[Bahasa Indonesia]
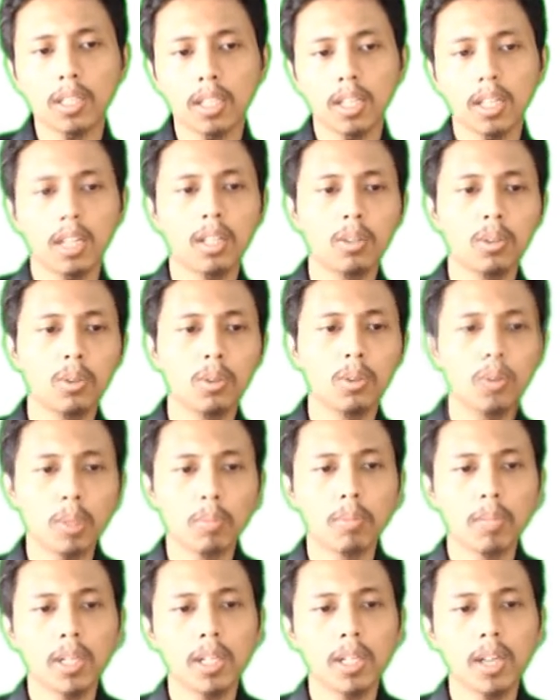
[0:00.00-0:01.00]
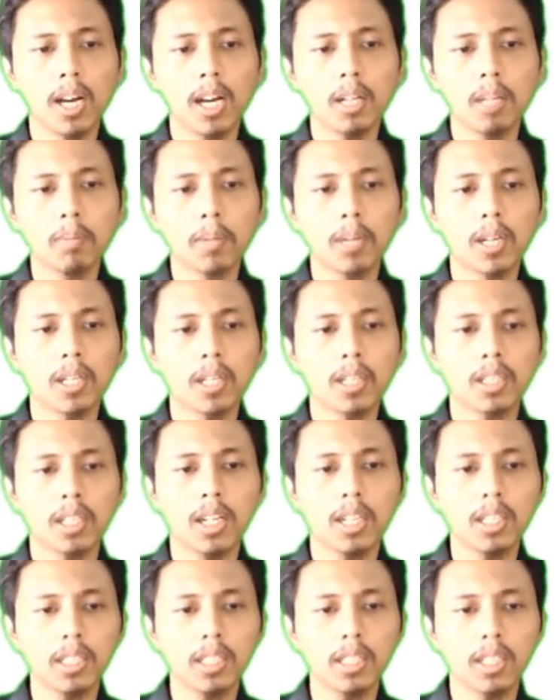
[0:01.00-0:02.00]
yaitu perbedaan paling
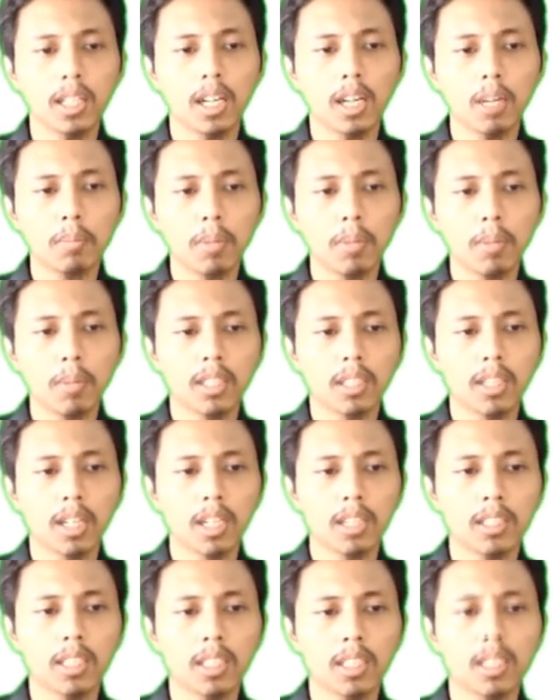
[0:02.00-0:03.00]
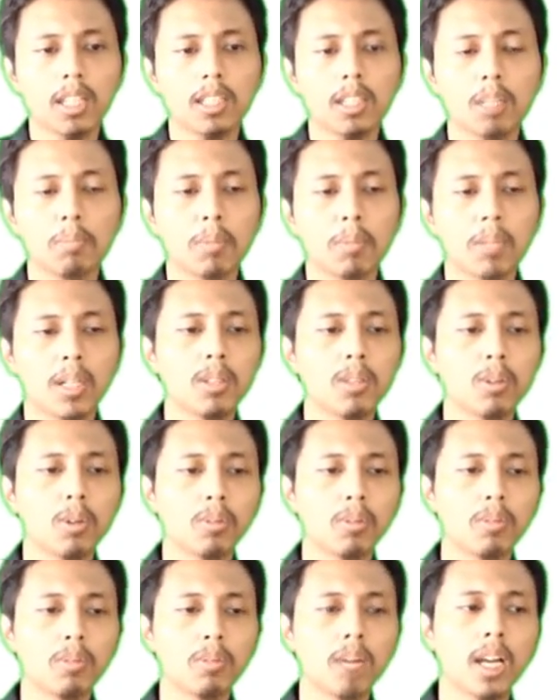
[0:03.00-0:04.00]
jelas antara planet terestrial dan planet
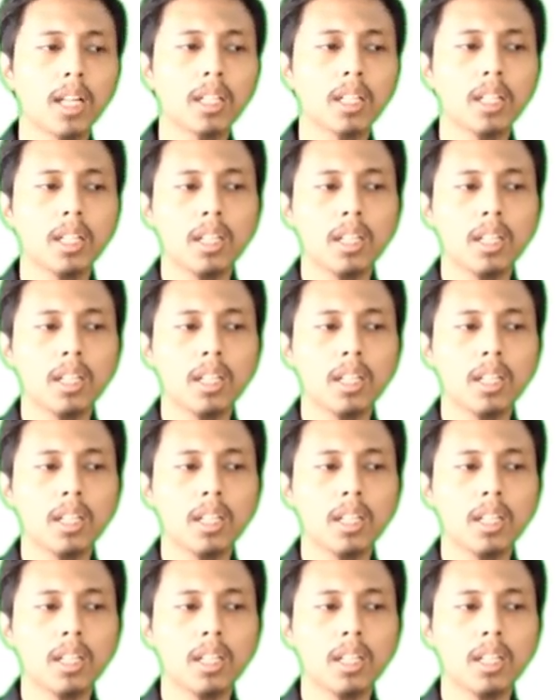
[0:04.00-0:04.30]
Jovian.